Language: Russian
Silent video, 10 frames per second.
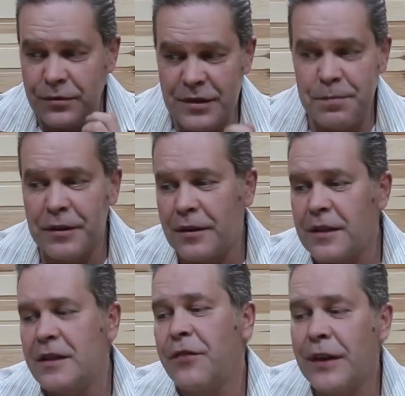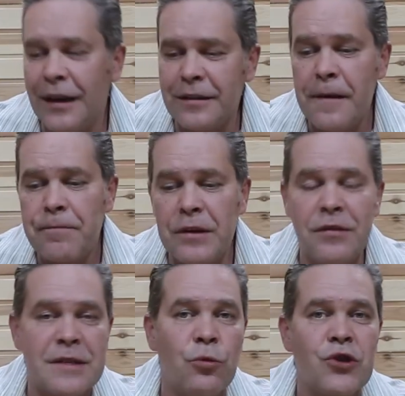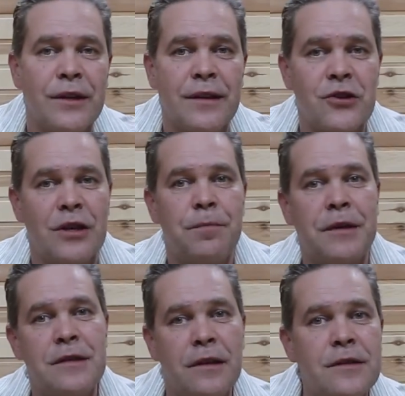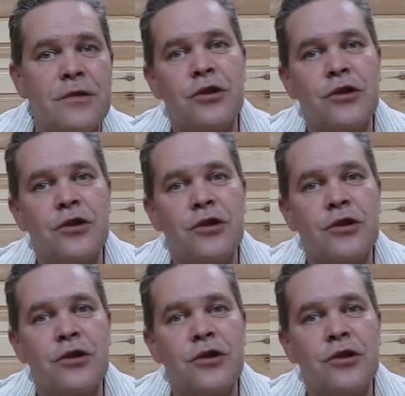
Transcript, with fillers: спирт ретификат невозможно даже определить,